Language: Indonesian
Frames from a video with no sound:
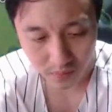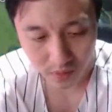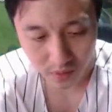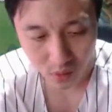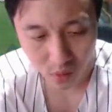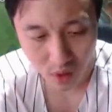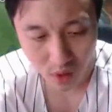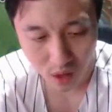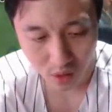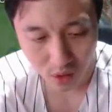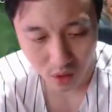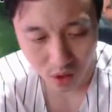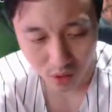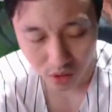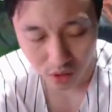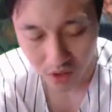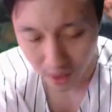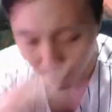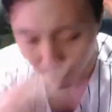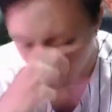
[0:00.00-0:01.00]
Waduh
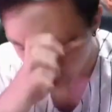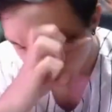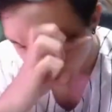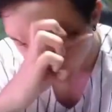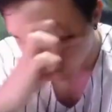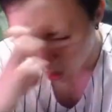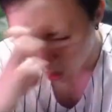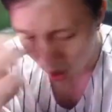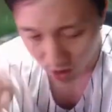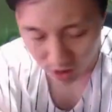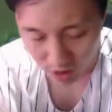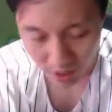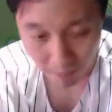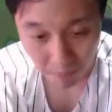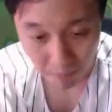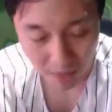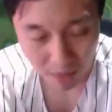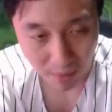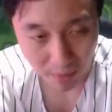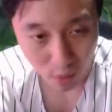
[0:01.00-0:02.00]
harus nempel. Gua harus
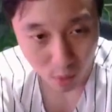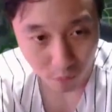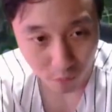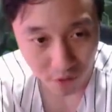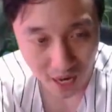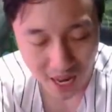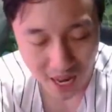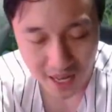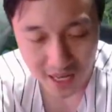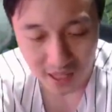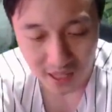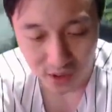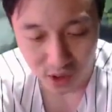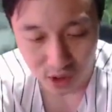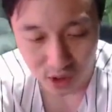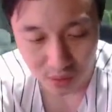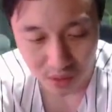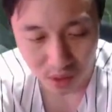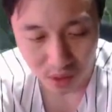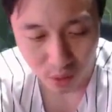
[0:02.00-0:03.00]
nempel sama kufranya sih.
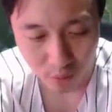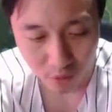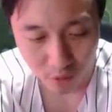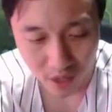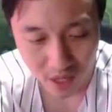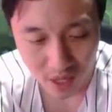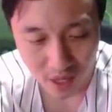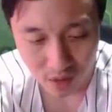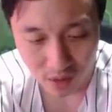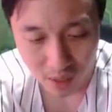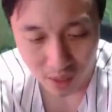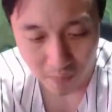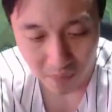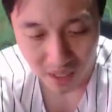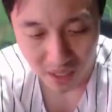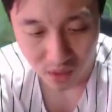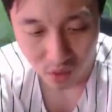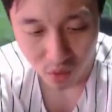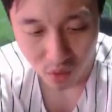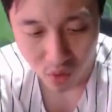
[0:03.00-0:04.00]
Sebenarnya kufranya harus
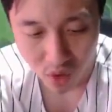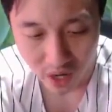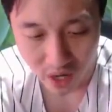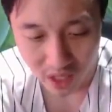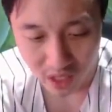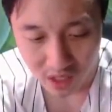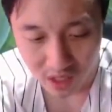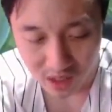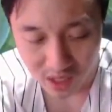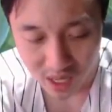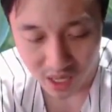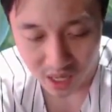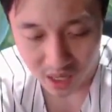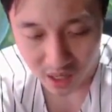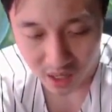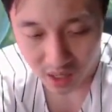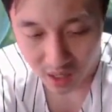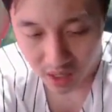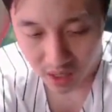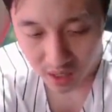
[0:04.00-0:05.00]
nempelin gua ya guys ya.
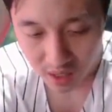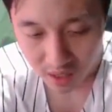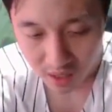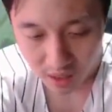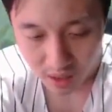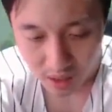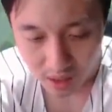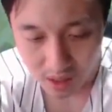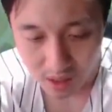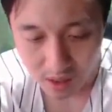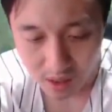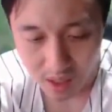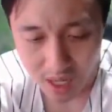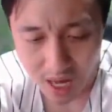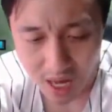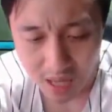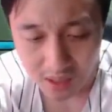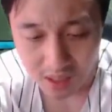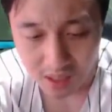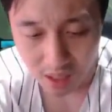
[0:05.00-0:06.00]

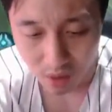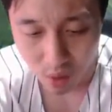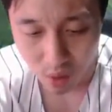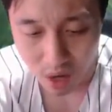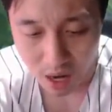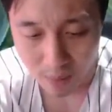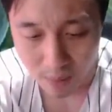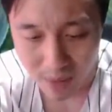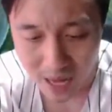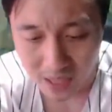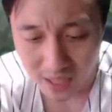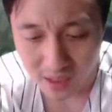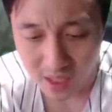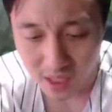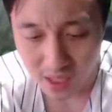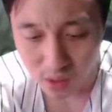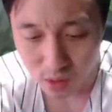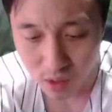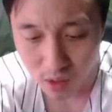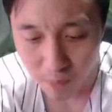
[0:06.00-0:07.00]
Intinya asal gua nggak
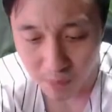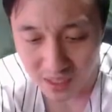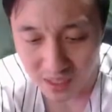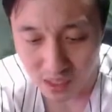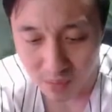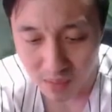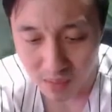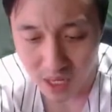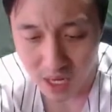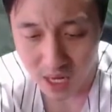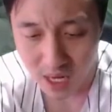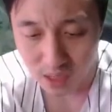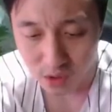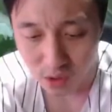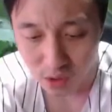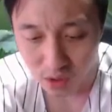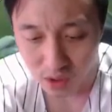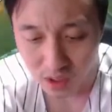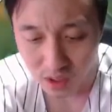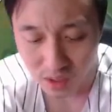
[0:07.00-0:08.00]
mati guys udah pasti menang
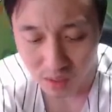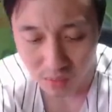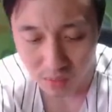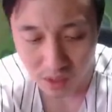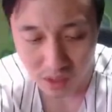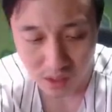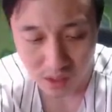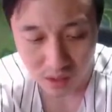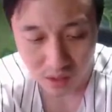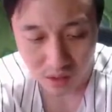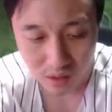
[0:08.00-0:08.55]
cowok ini game guys.